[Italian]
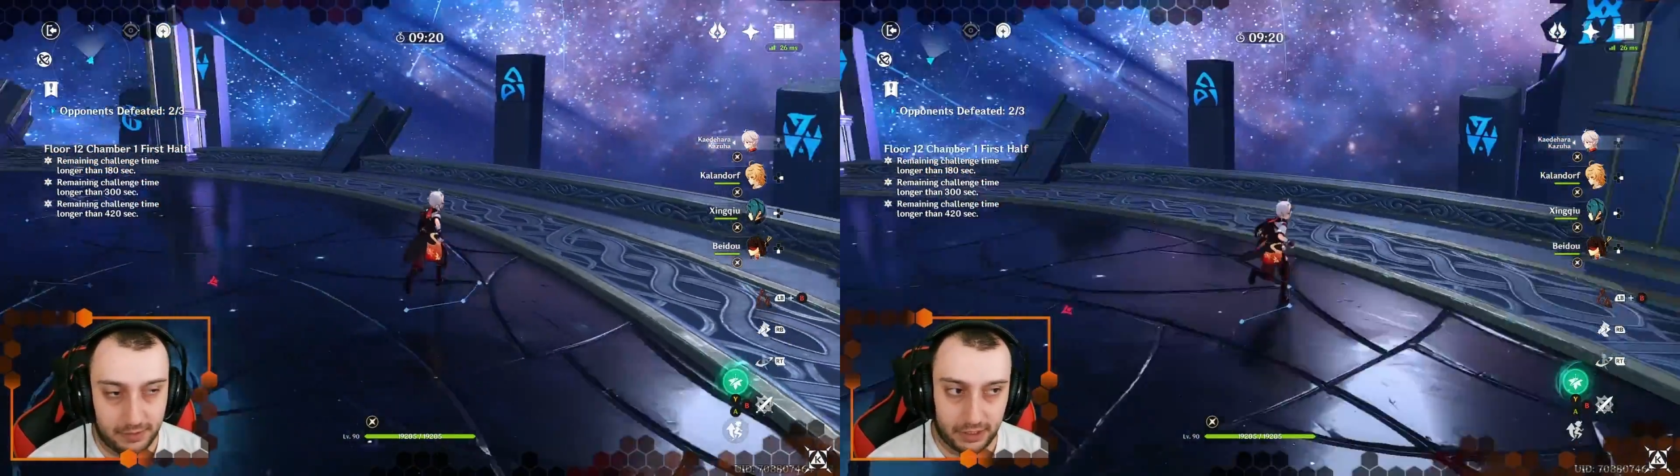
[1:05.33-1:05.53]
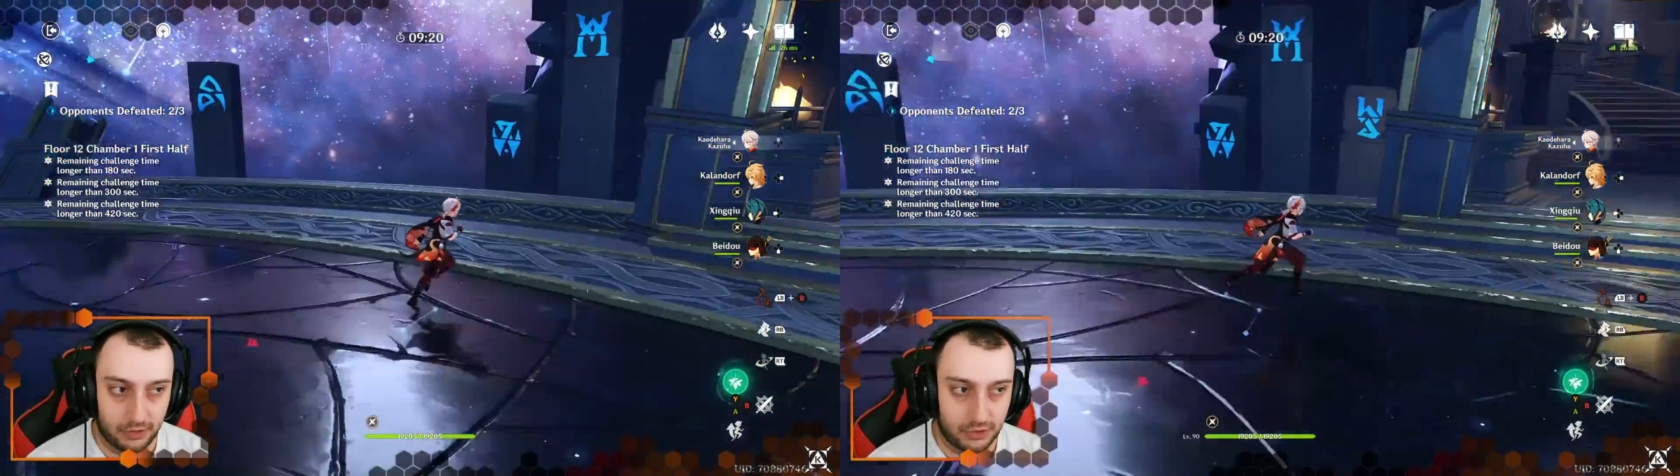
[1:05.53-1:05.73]

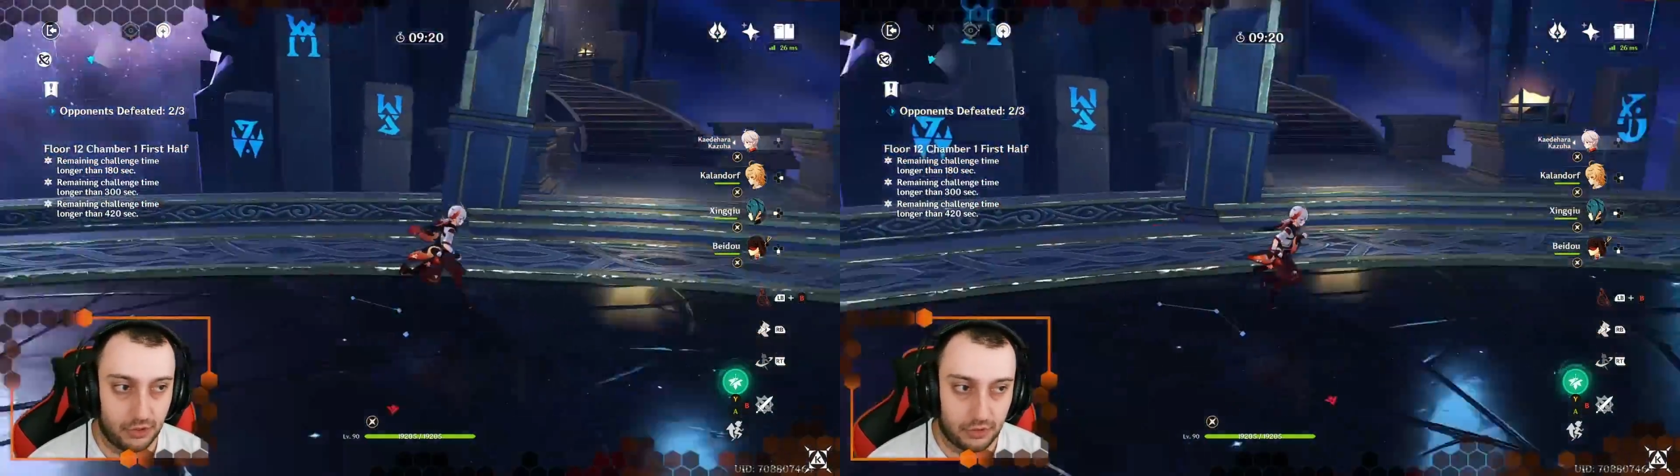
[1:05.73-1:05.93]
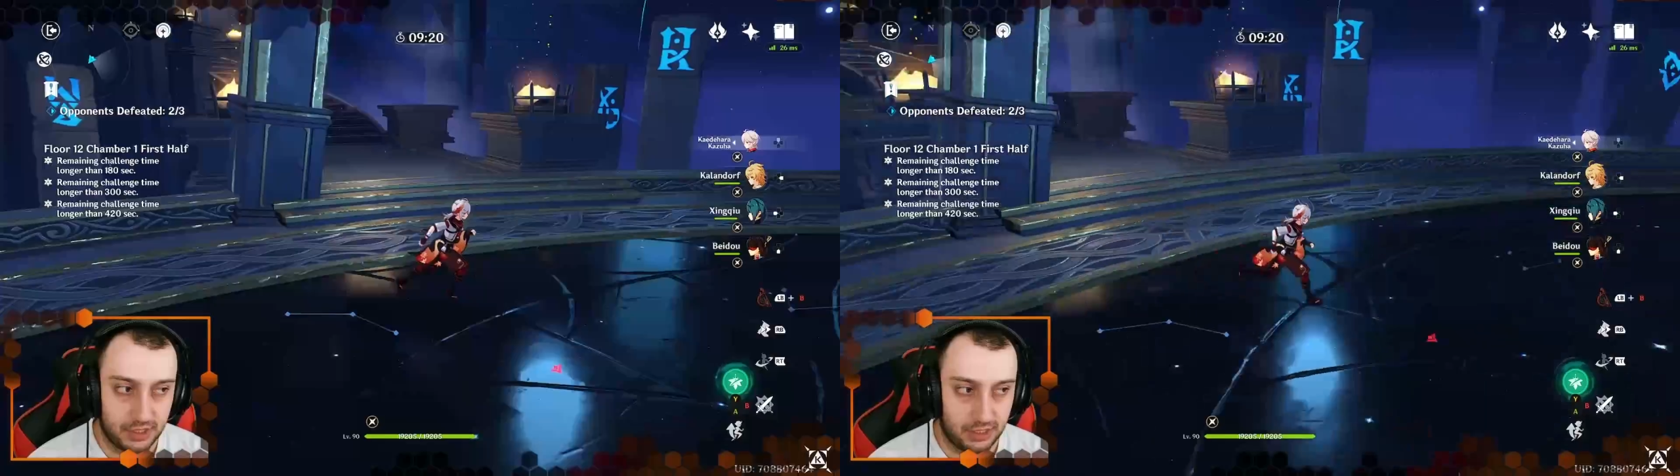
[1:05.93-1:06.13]
perché non ce l'ho
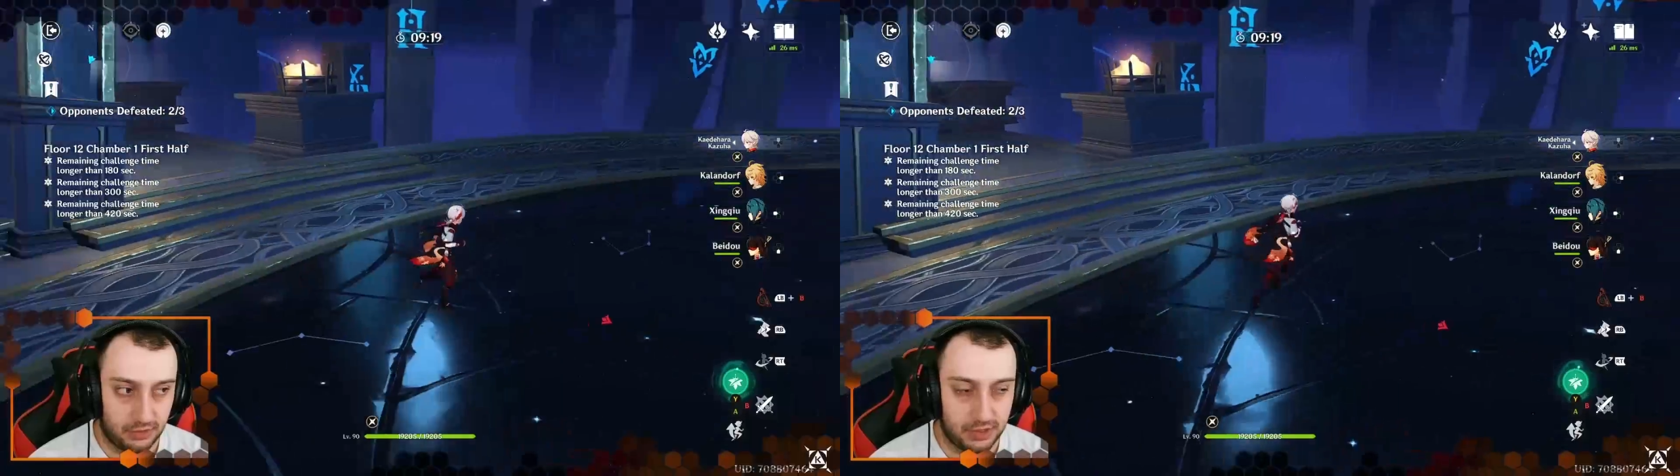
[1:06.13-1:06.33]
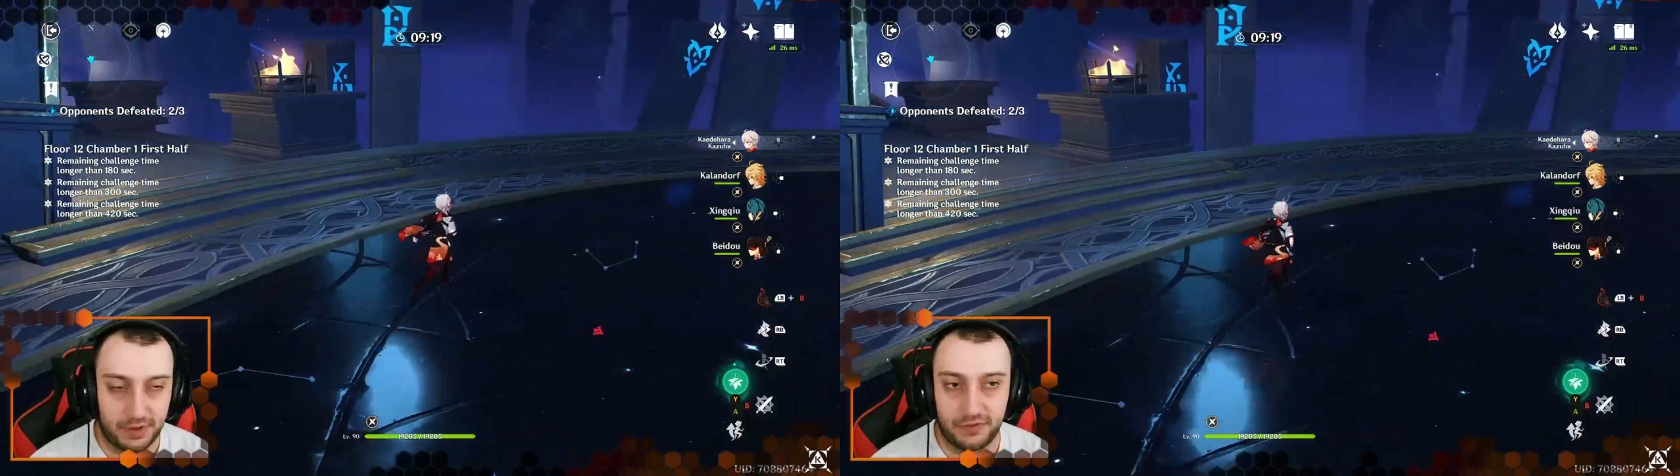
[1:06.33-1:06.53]
così,
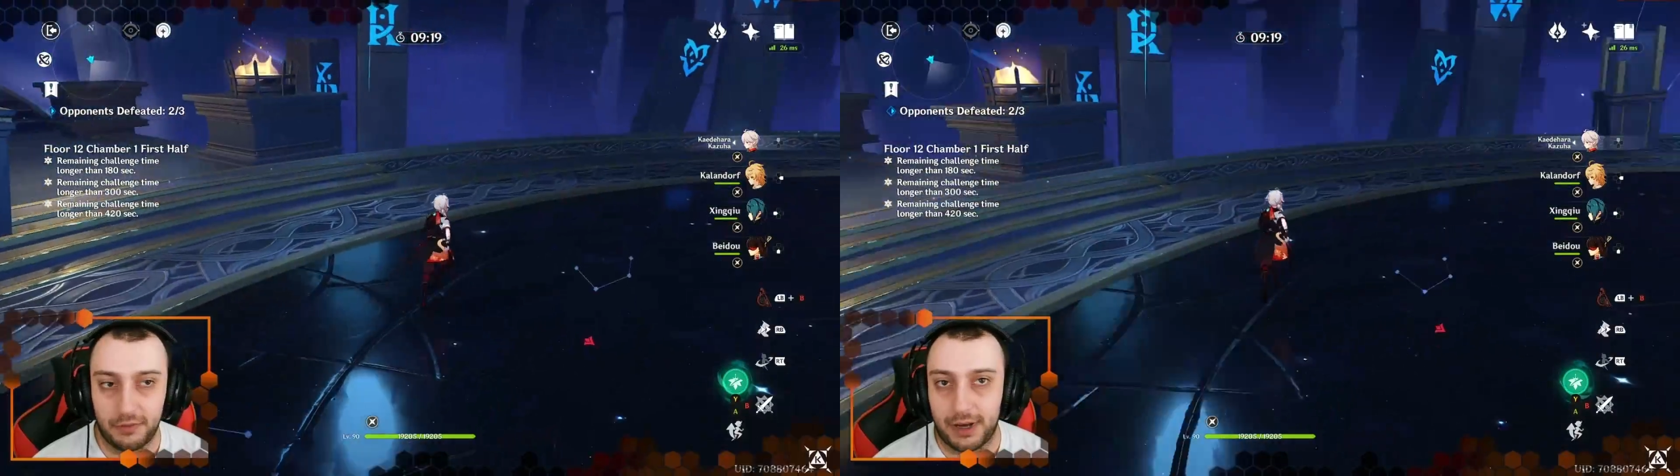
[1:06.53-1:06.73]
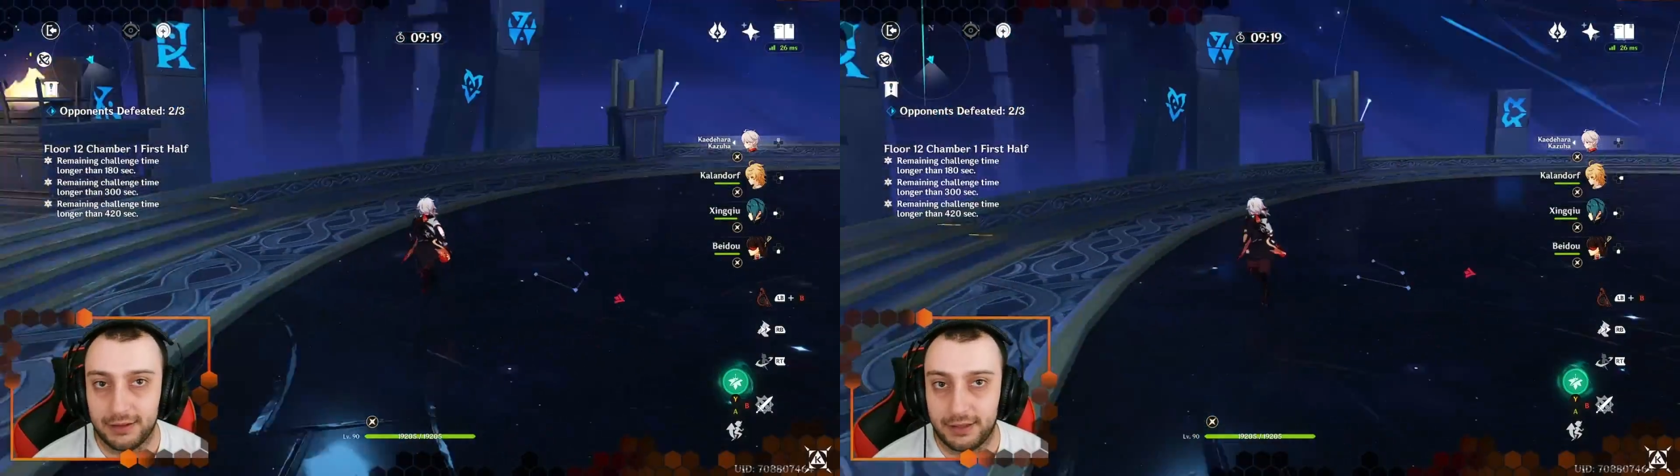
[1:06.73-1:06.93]
così
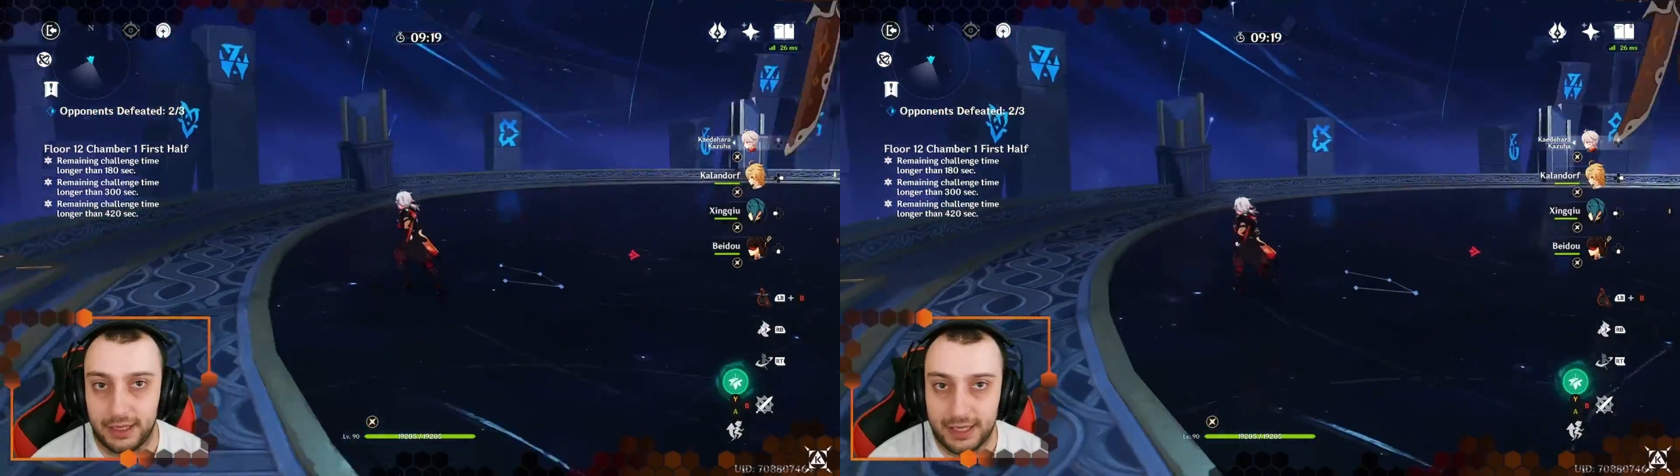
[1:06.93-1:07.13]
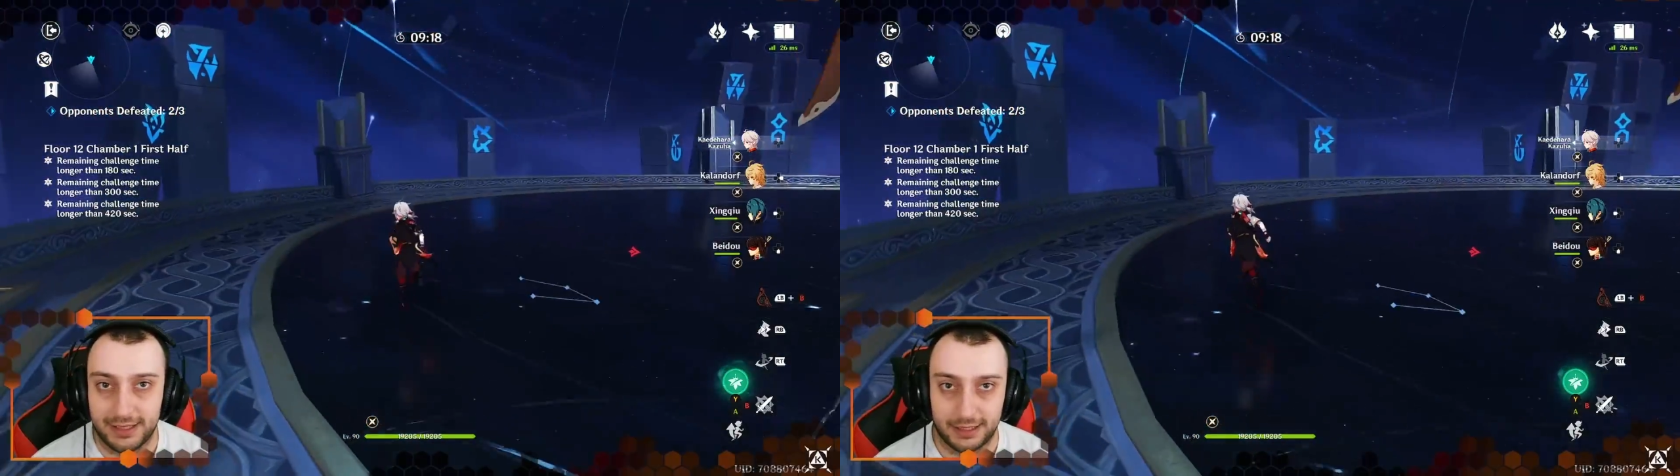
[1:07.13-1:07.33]
performante,
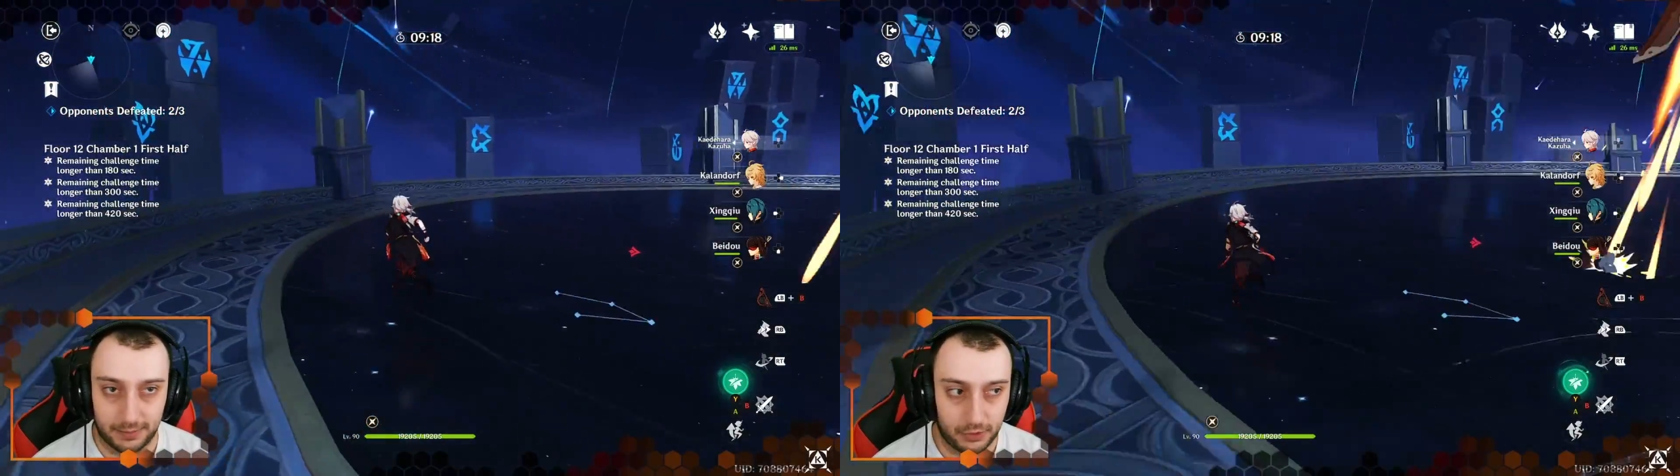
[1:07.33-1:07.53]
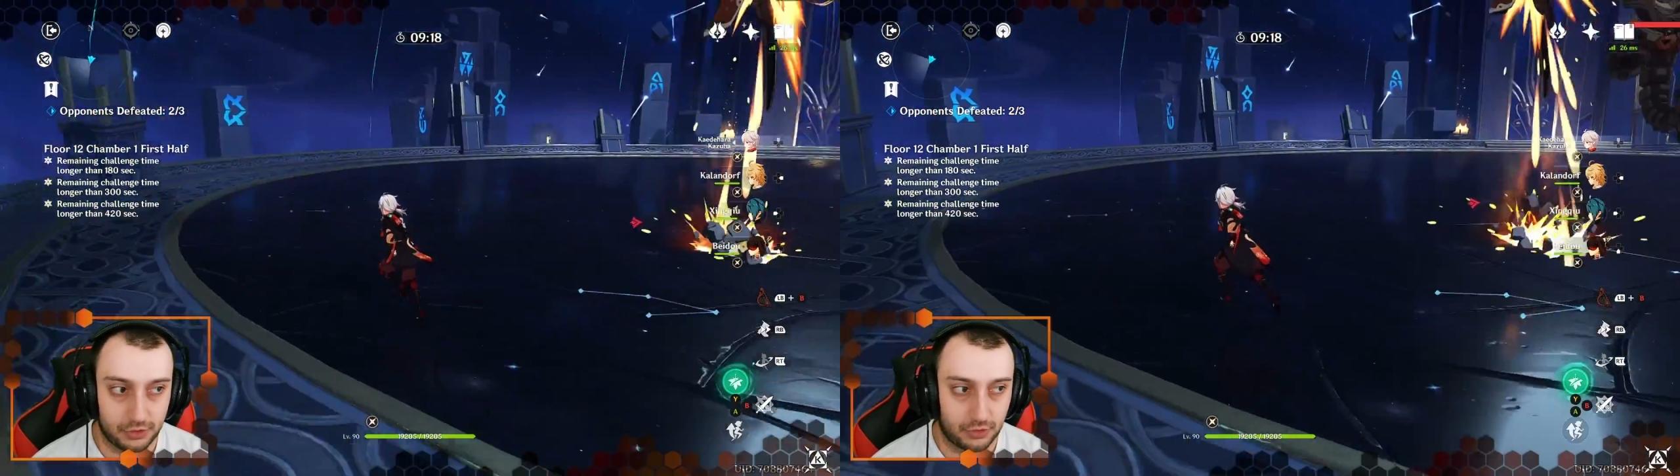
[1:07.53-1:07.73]
e siete a posto.